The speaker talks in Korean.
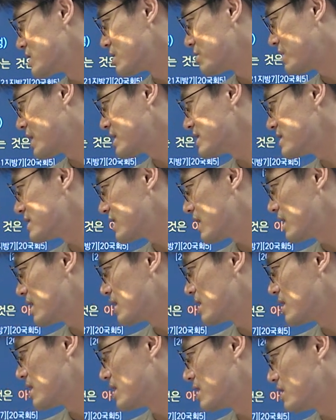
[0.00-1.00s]
자,
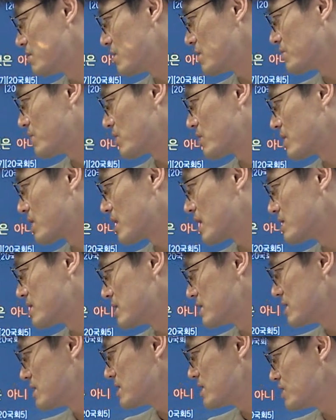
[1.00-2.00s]
판사, 일반
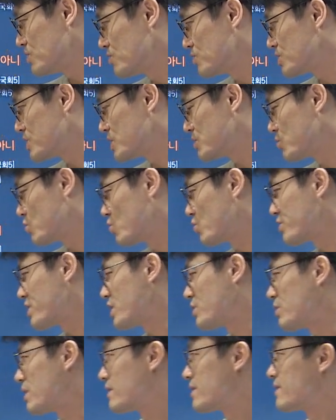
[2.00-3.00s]
법관은
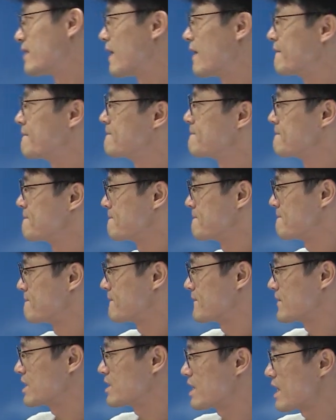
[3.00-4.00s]
65세로 한다.
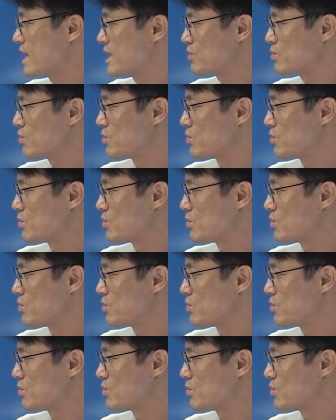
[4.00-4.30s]
자, 이게